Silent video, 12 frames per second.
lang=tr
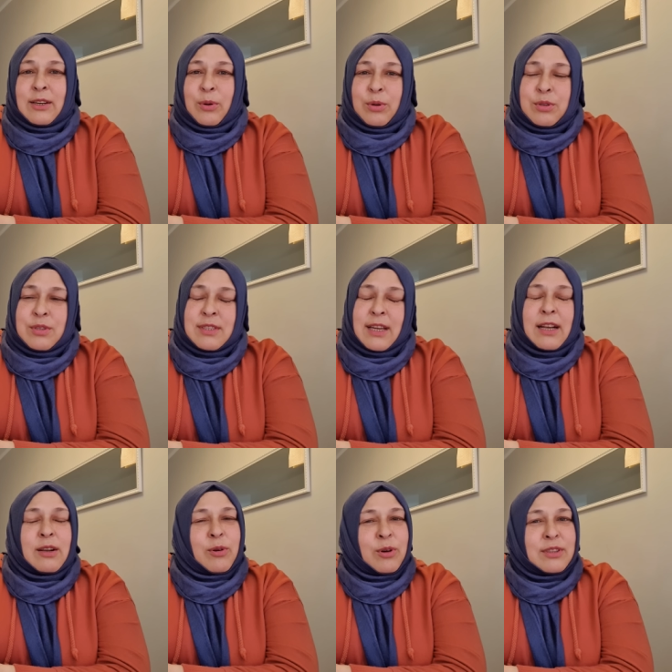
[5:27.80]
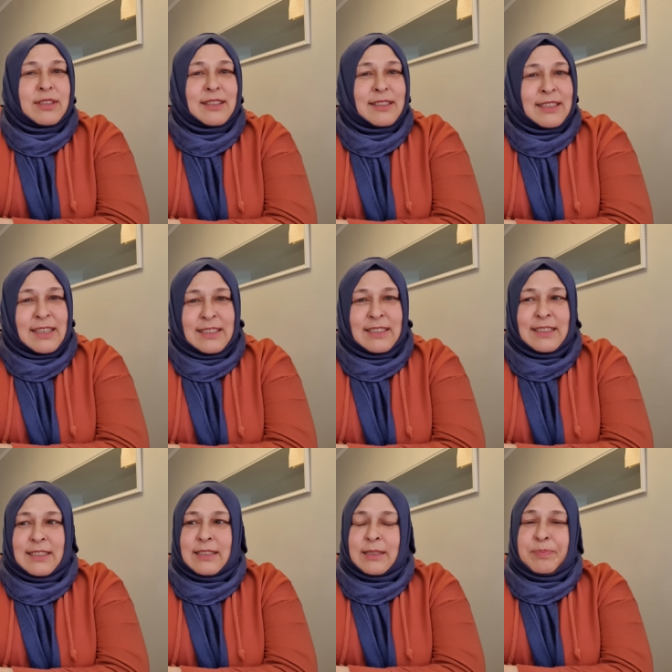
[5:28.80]
O yüzden onları
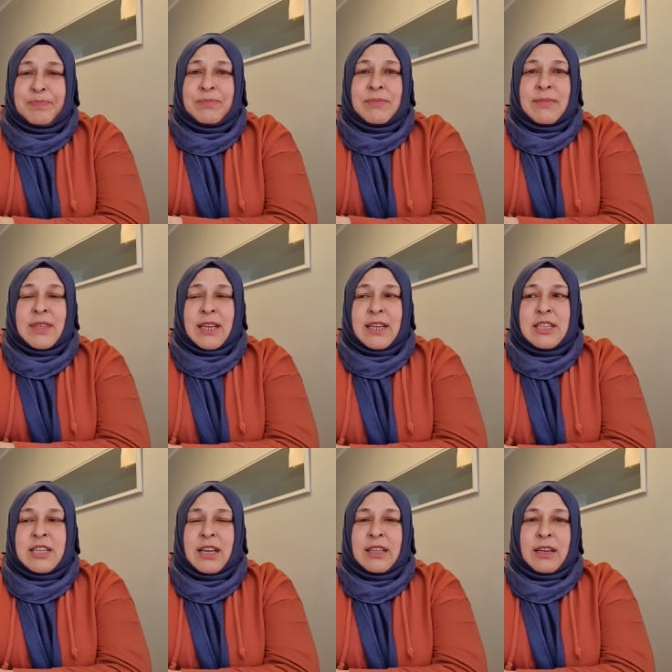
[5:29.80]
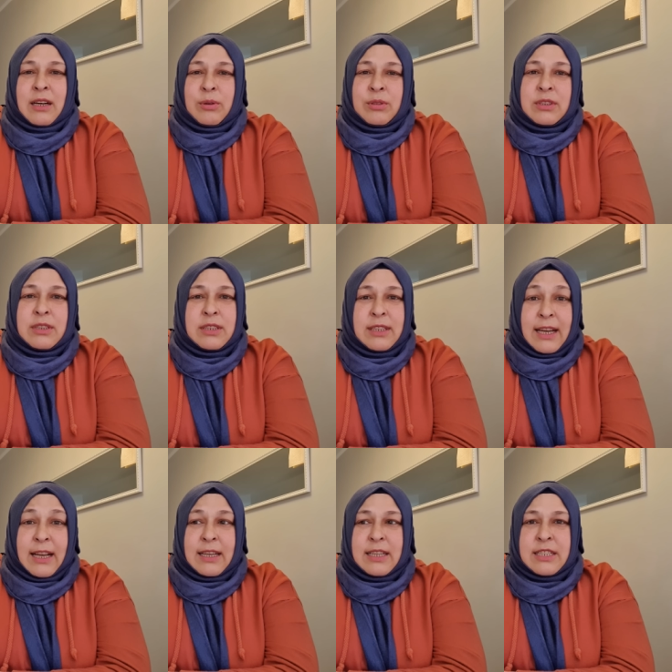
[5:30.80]
getirdim. İnşallah onları
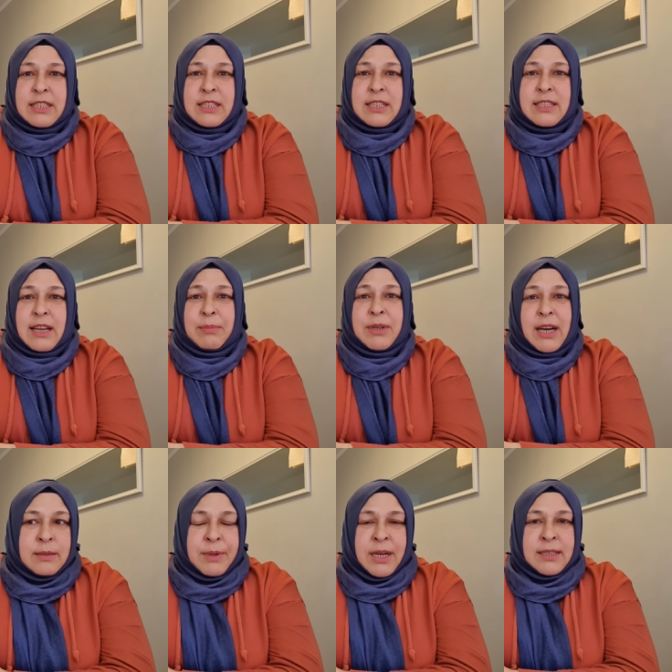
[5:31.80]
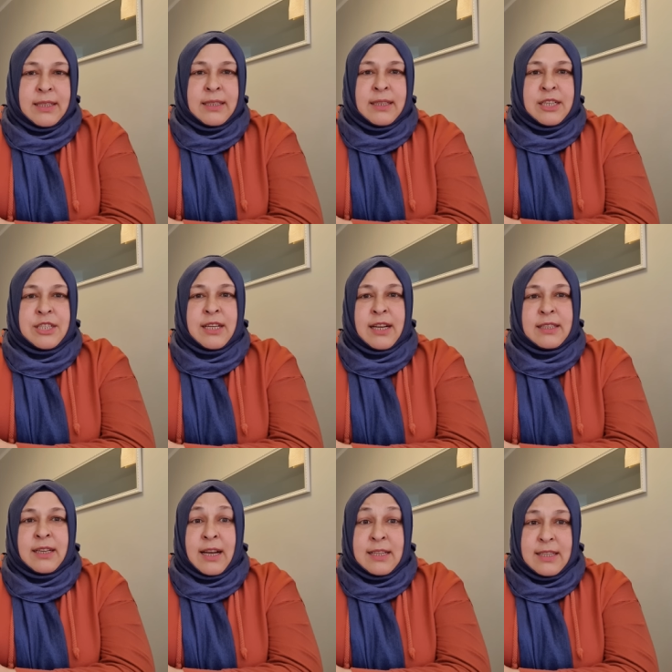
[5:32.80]
yerleştireceğim. Arkadaşlar
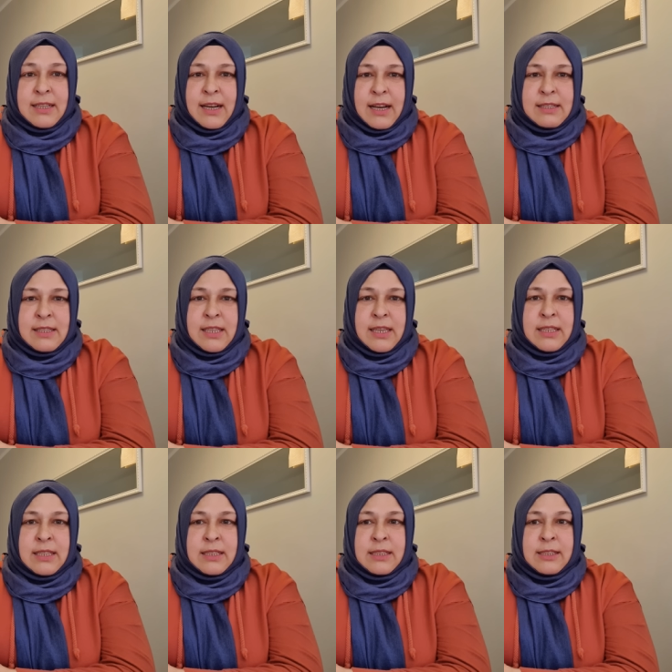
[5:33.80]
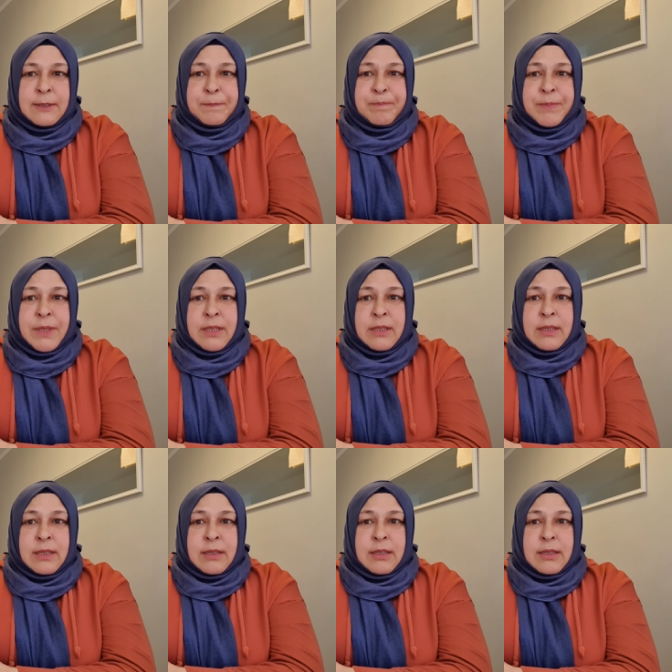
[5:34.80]
taze kayısı getirdim.
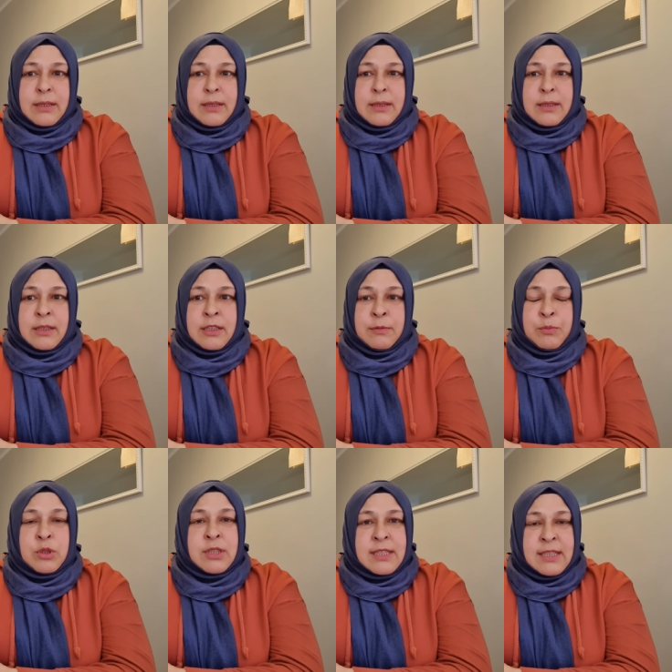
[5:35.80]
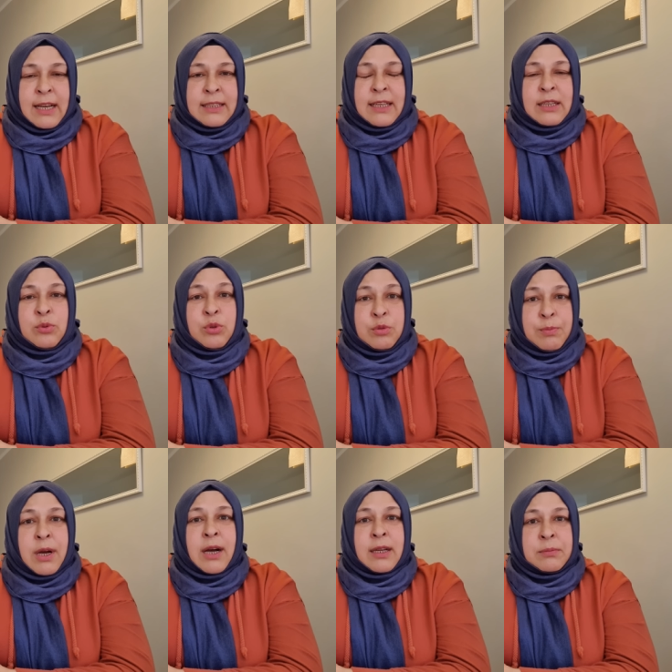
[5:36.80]
E, burada zaten
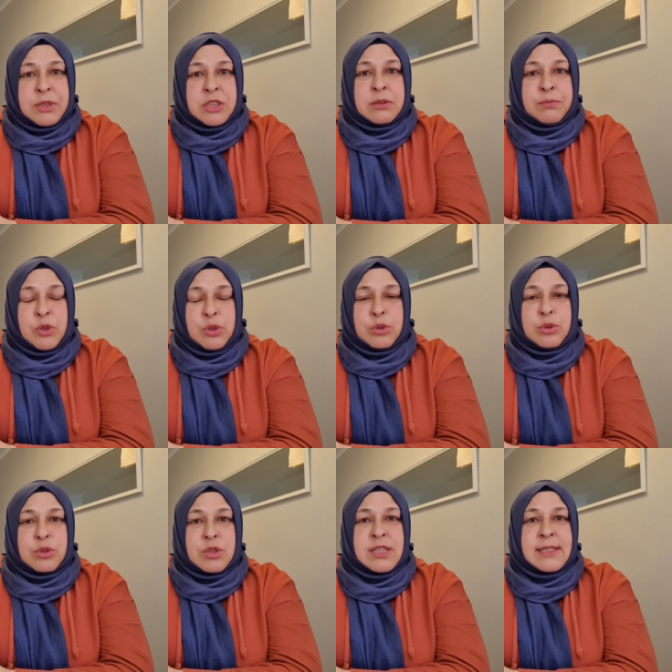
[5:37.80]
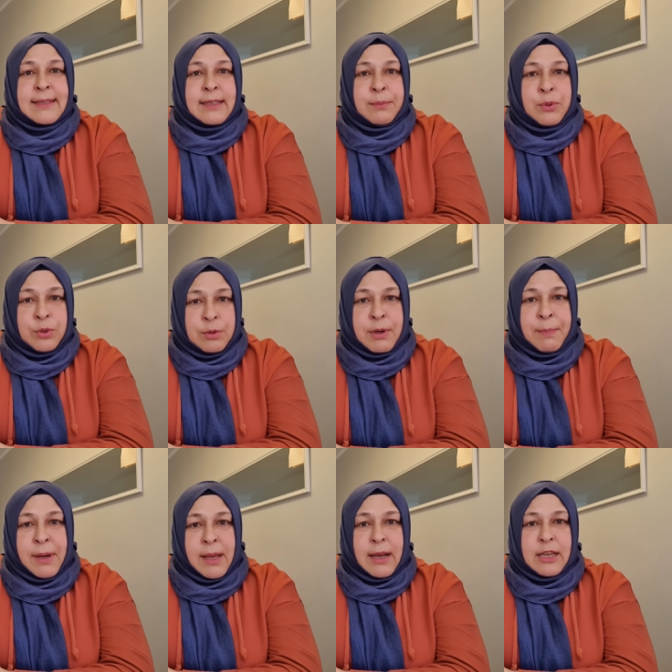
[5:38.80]
hurma almıştım biliyorsunuz sizinle bir hurma
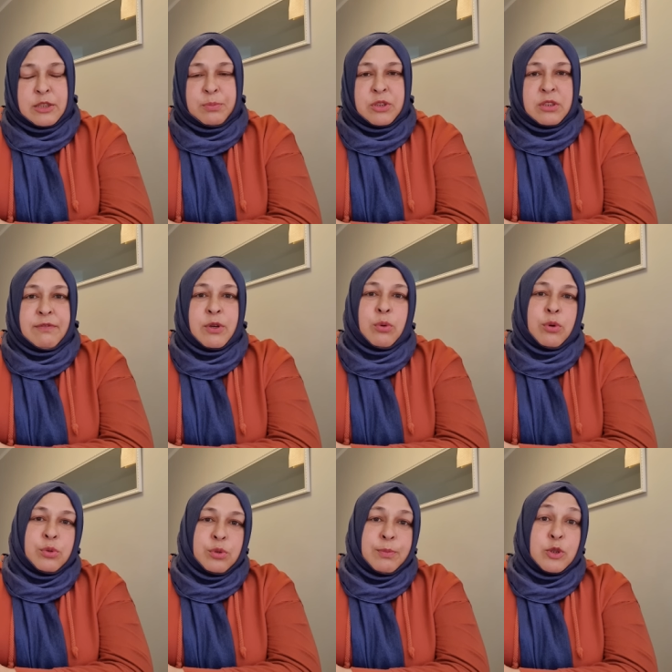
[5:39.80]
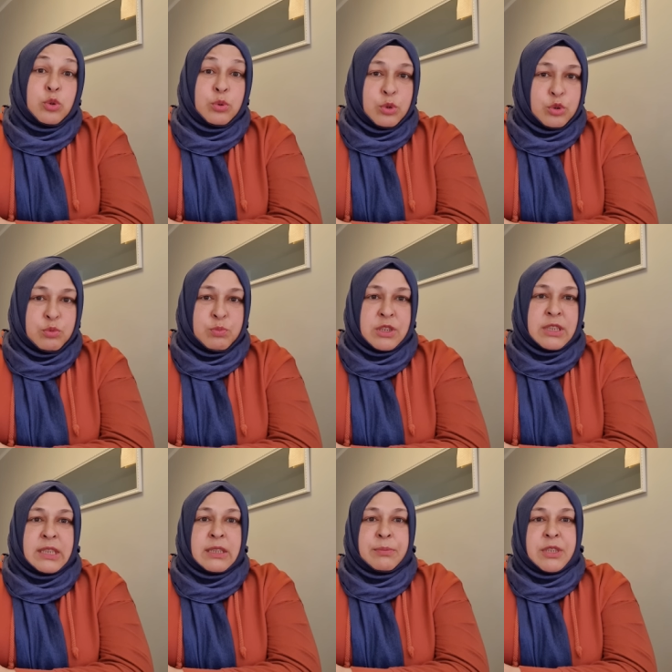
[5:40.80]
paylaşmıştım ve o hurma çok hoşumuza
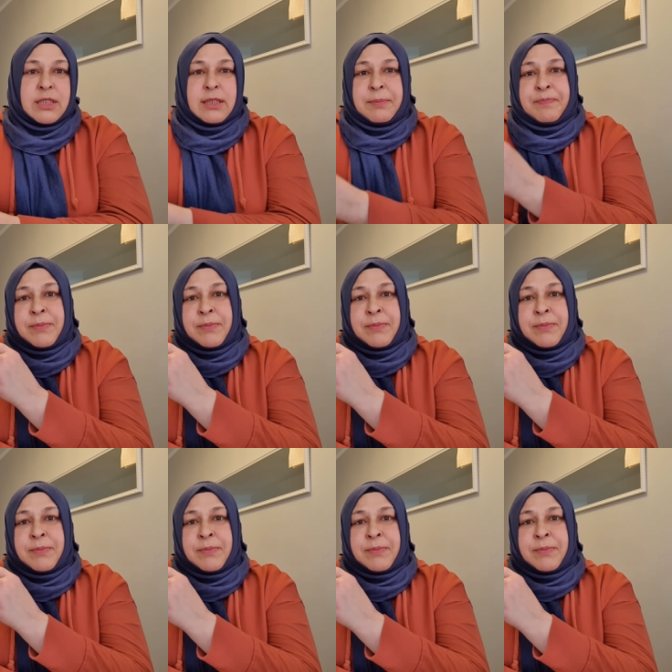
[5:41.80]
gitmişti.